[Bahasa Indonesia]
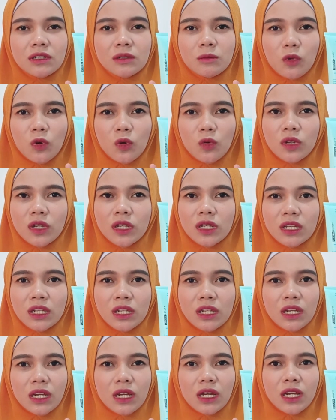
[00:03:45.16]
produk
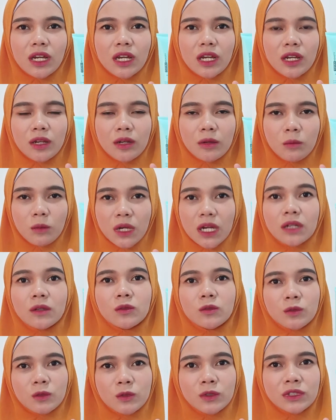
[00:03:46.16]
ini ya
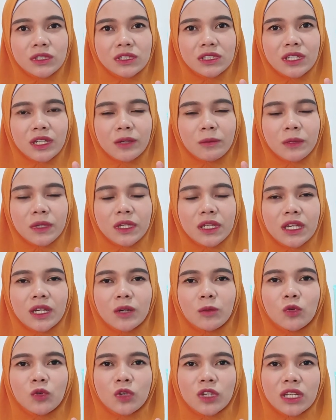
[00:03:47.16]
bagus tapi
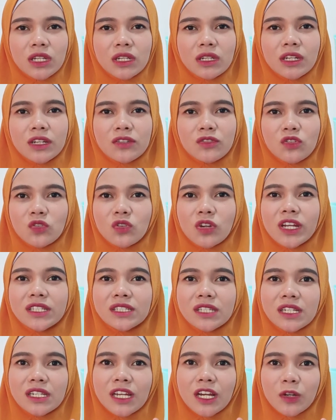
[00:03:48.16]
ya mungkin nggak cocok
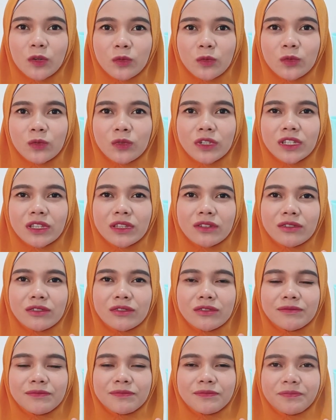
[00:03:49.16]
aja di aku gitu
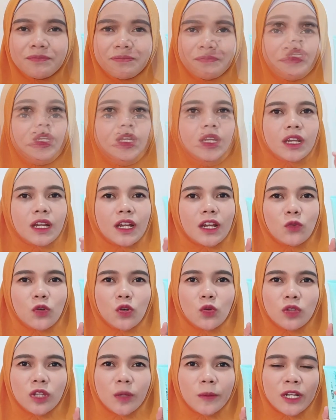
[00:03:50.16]

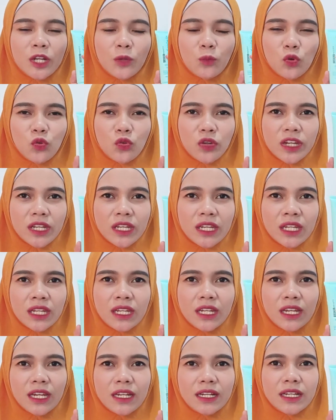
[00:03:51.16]
kandungan utama dari produk
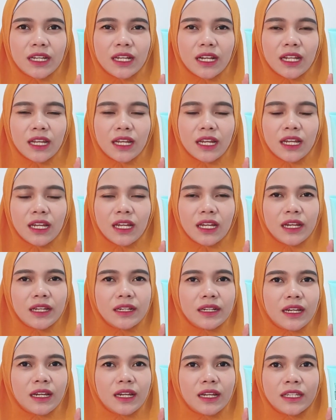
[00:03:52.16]
ini adalah
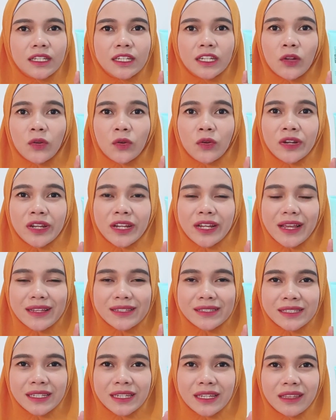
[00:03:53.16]
ada hyaluronic
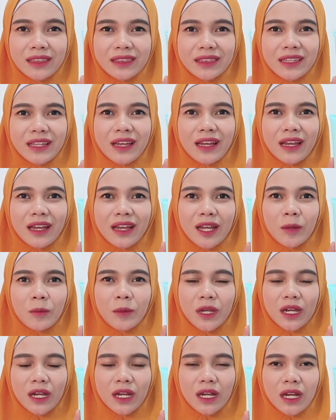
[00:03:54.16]
acid AHA,
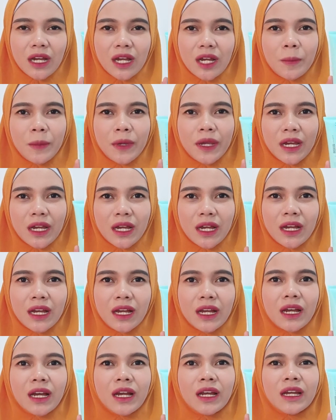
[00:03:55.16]
BAHA, PAH,
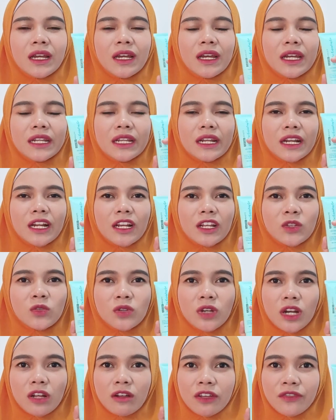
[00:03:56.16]
dan ada
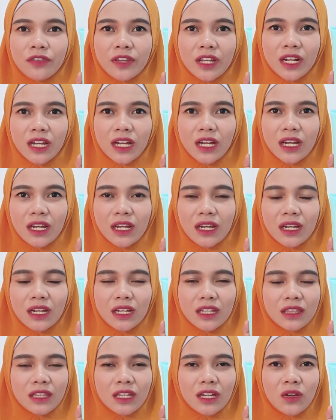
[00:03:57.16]
juga aloe vera
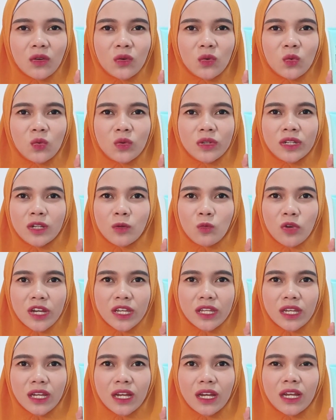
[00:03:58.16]
atau lidah
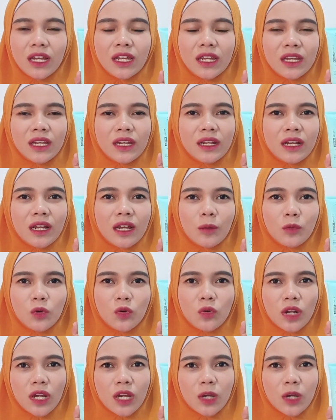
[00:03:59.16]
buaya. Nah, menurut